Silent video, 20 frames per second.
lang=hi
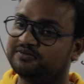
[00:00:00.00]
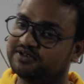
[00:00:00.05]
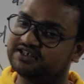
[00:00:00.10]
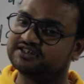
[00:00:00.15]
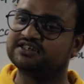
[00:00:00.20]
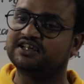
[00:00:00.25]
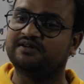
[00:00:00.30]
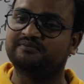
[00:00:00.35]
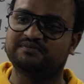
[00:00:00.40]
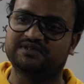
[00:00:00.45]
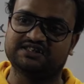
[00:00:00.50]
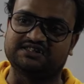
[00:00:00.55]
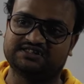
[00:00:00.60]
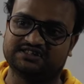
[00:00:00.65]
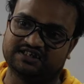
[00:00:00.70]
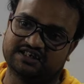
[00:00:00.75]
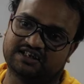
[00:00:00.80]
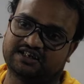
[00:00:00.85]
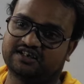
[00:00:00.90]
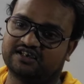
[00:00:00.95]
तब एग्जाम में
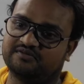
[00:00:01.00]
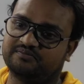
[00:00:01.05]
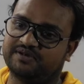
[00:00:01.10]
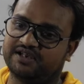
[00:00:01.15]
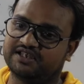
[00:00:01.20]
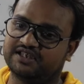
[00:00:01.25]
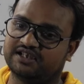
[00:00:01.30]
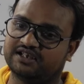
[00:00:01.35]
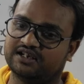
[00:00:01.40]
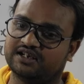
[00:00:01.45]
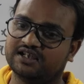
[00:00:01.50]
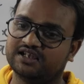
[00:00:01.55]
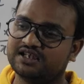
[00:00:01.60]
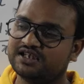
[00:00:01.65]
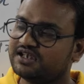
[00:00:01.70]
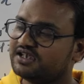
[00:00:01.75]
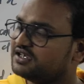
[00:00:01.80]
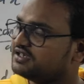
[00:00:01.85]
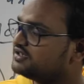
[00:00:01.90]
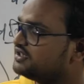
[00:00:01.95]
शेयर कर पाइएगा
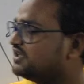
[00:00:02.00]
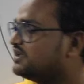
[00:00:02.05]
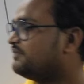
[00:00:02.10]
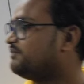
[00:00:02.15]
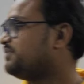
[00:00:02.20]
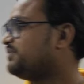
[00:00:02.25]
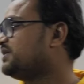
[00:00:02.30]
इसलिए